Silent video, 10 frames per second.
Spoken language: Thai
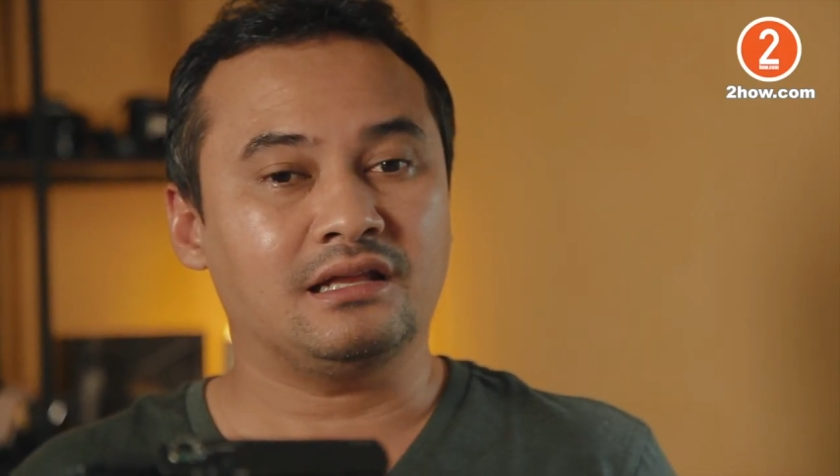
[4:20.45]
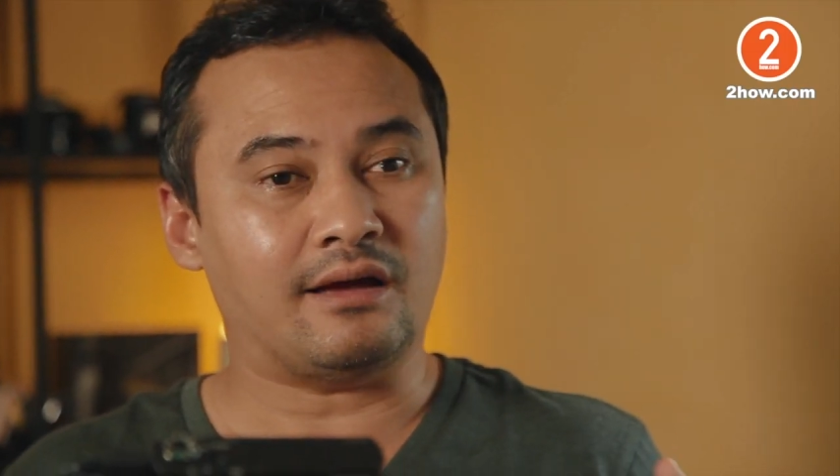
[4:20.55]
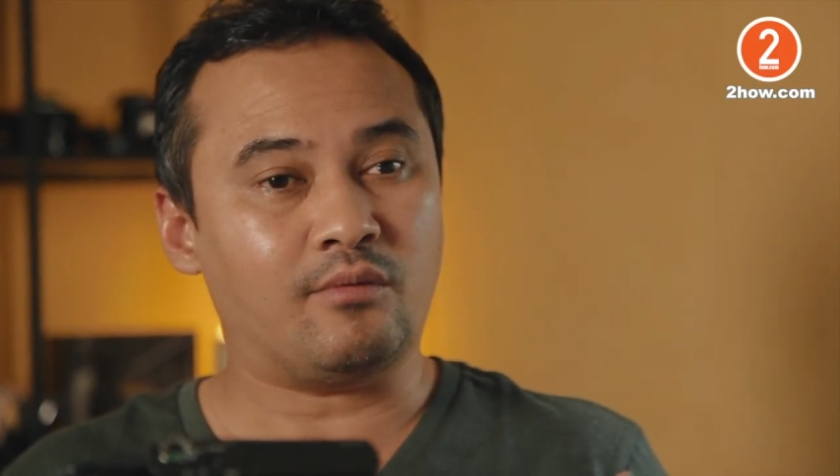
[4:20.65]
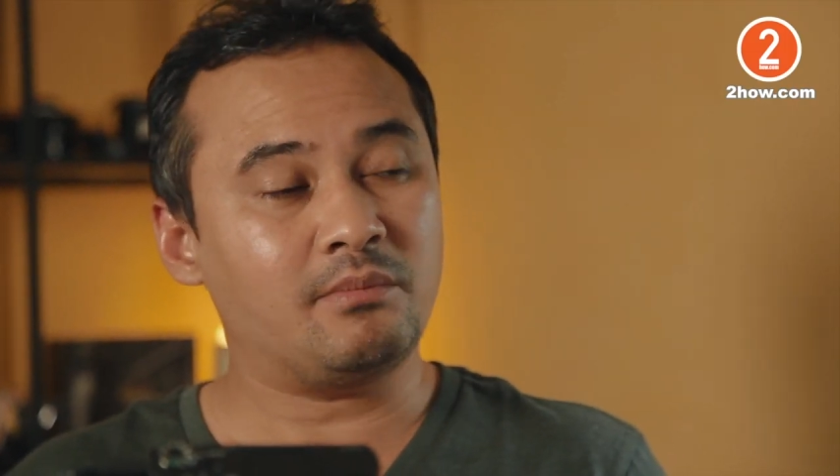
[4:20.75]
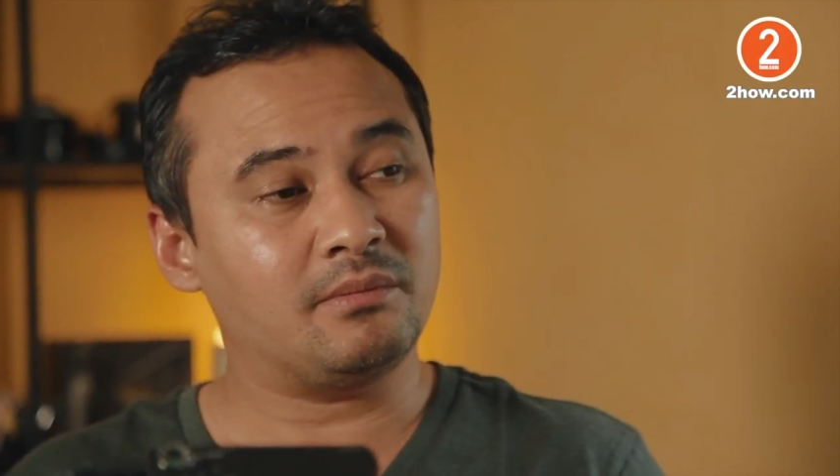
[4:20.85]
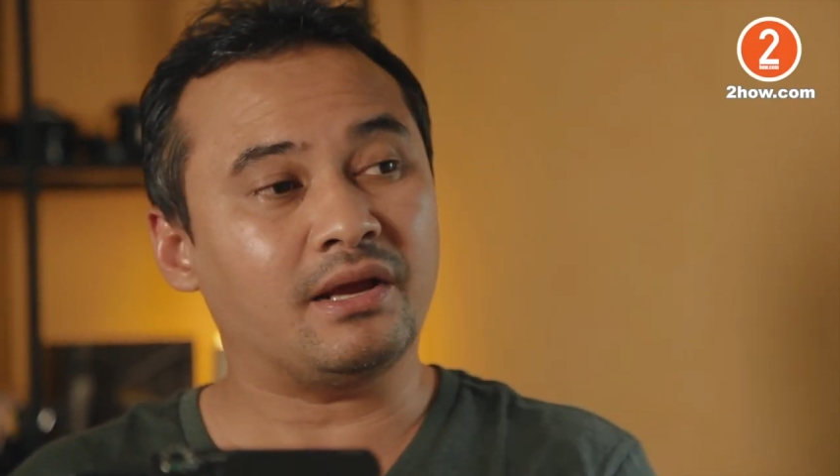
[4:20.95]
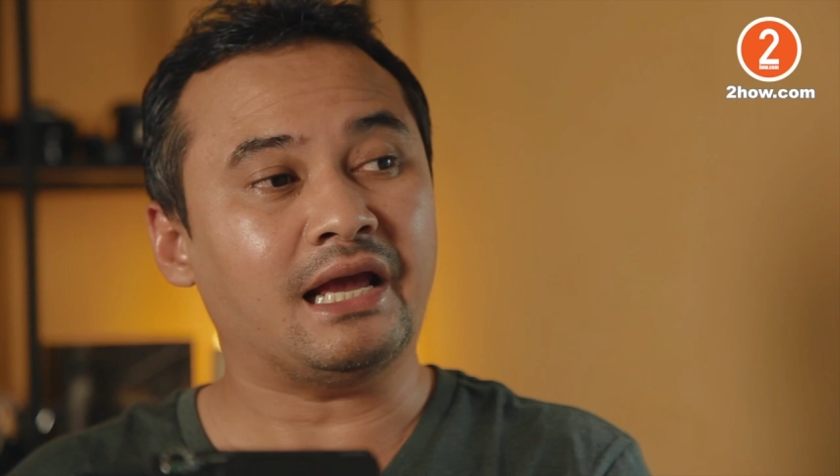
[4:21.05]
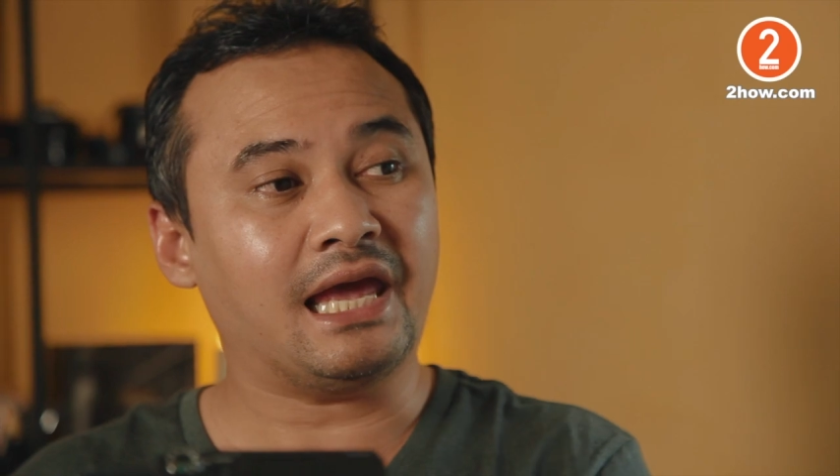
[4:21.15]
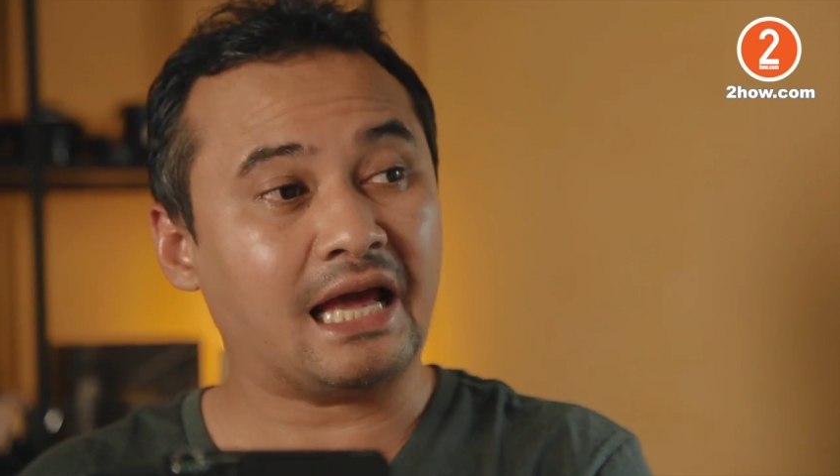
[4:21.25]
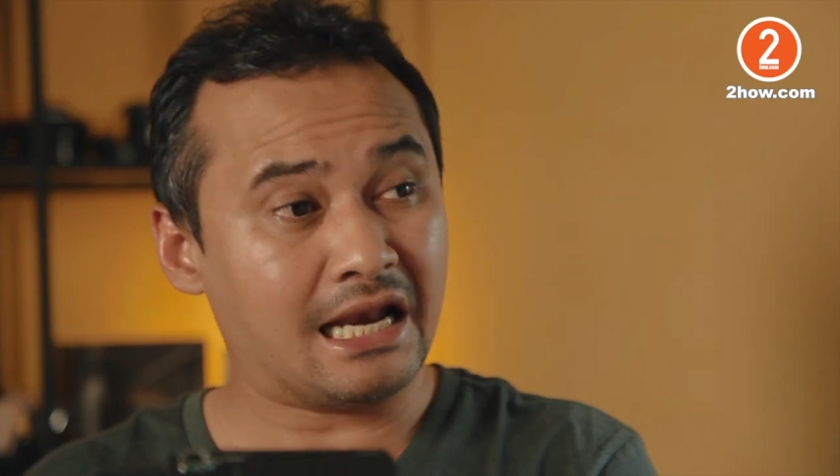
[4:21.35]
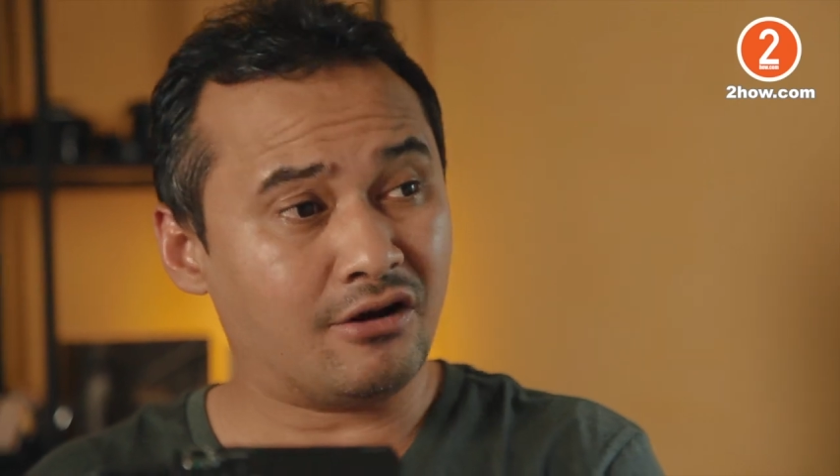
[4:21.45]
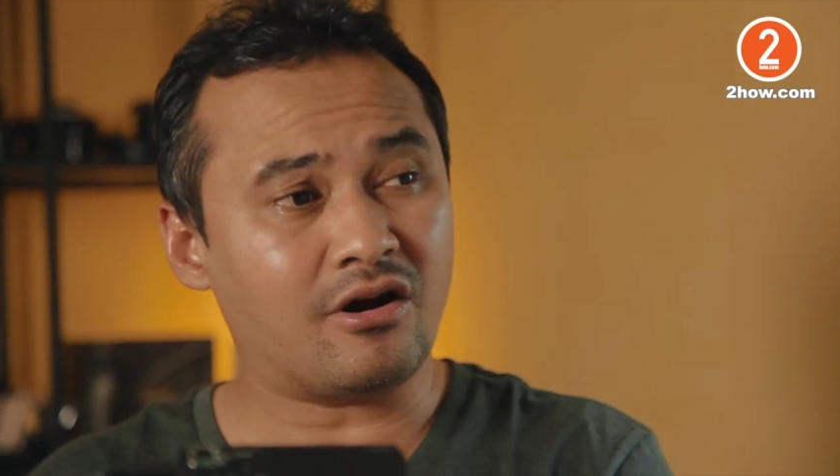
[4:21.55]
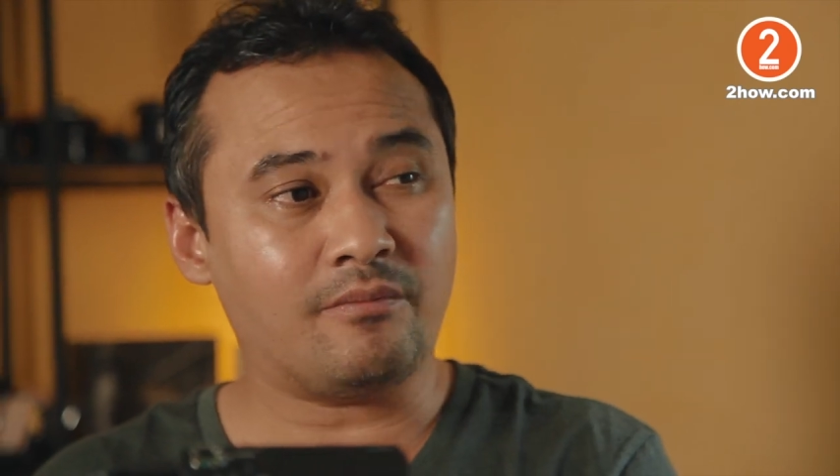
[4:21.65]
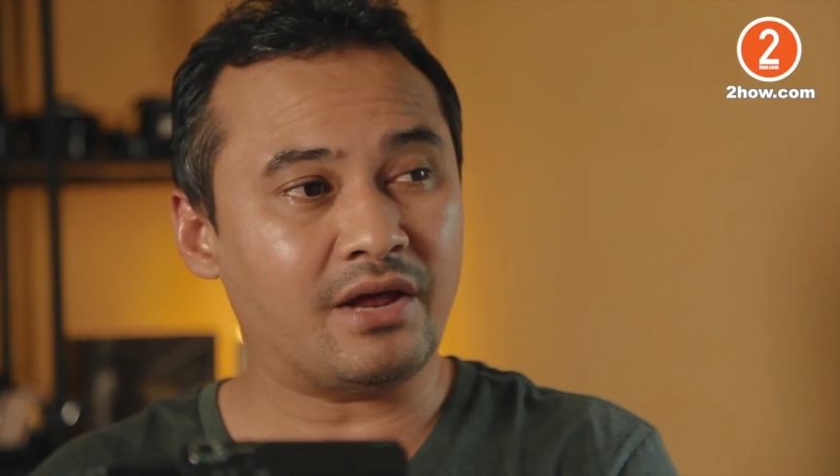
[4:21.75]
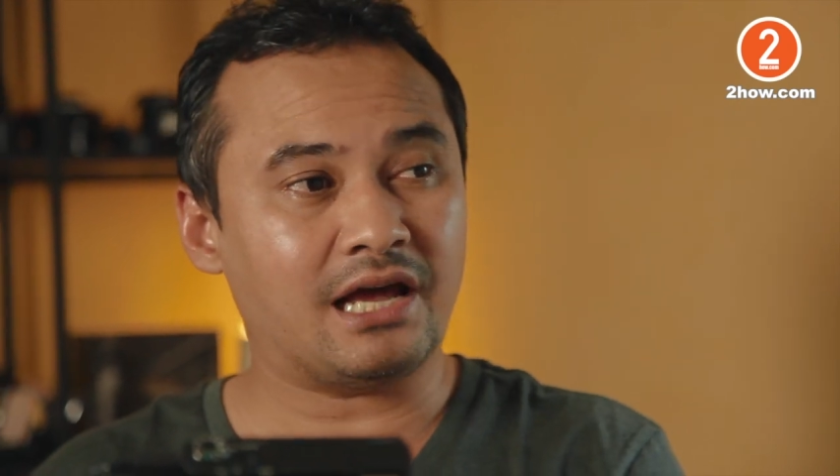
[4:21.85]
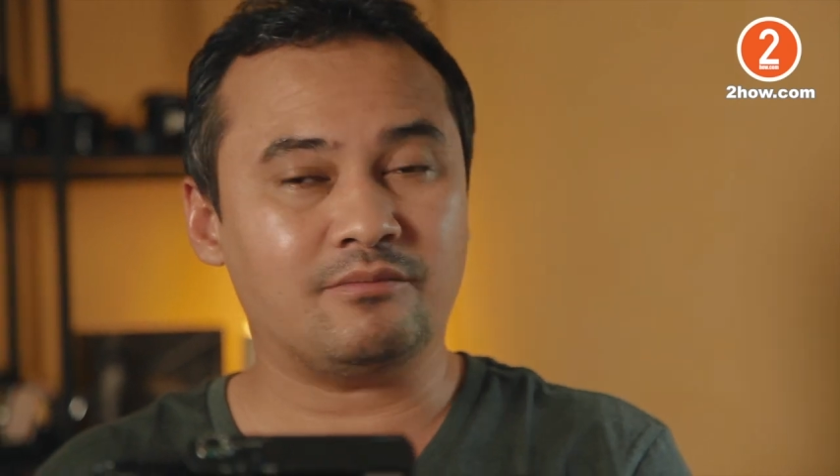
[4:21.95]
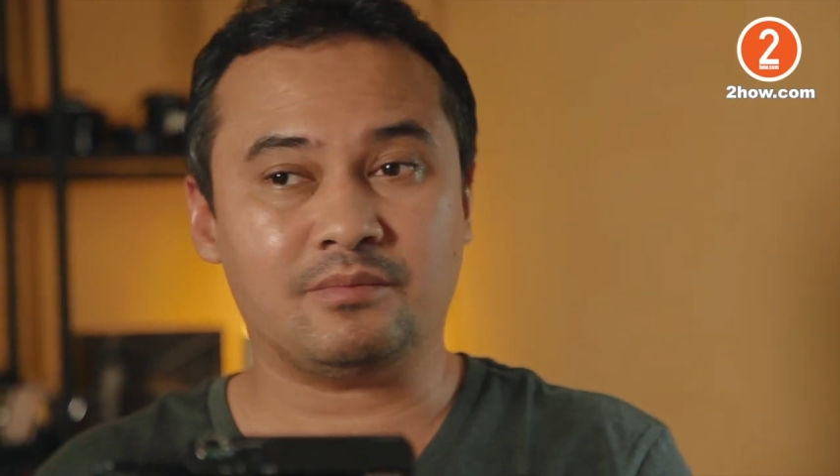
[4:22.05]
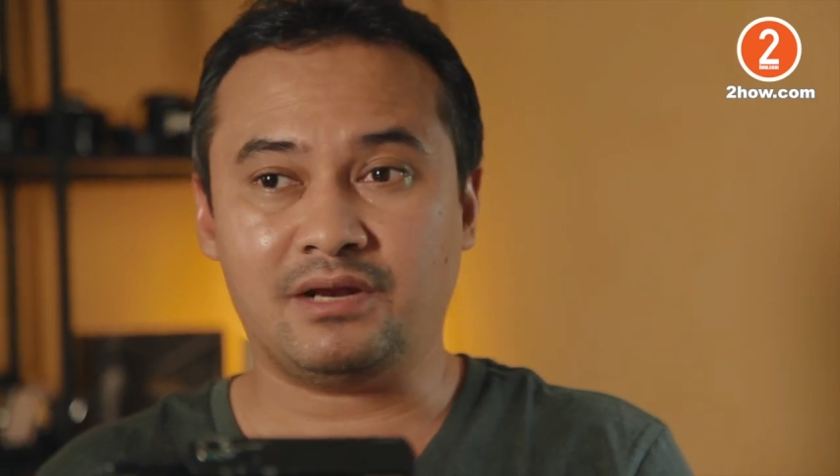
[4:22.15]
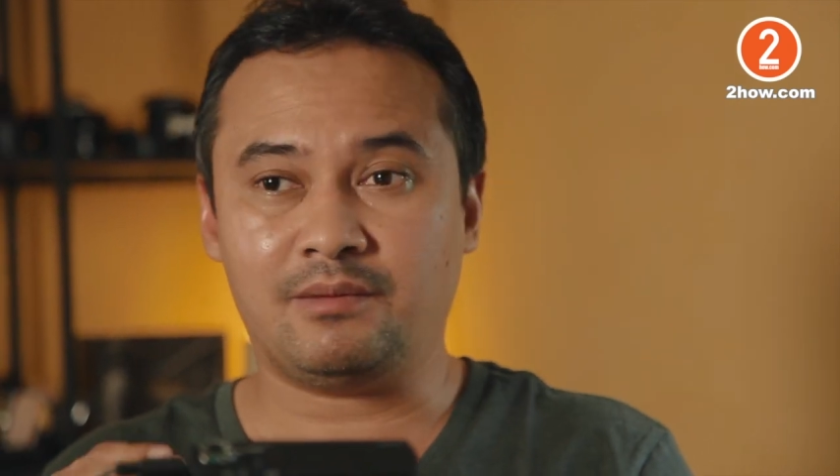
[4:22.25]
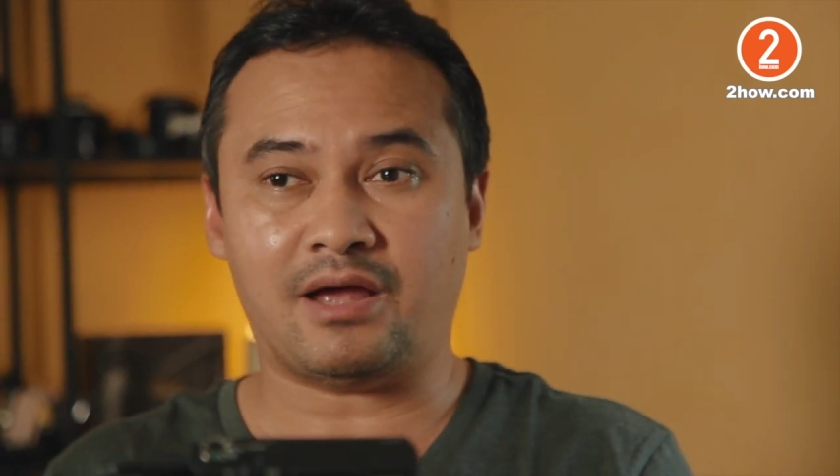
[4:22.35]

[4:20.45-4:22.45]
แต่ว่ามันเป็นแค่การครอปนะมันไม่ได้